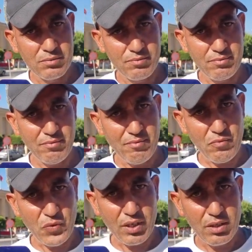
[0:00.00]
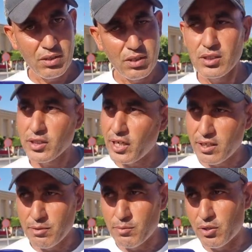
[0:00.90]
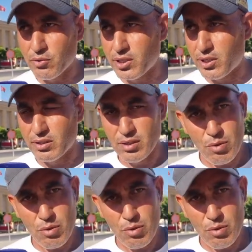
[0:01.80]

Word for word: دابا كاين اهمال اسري كاين اهمال اسري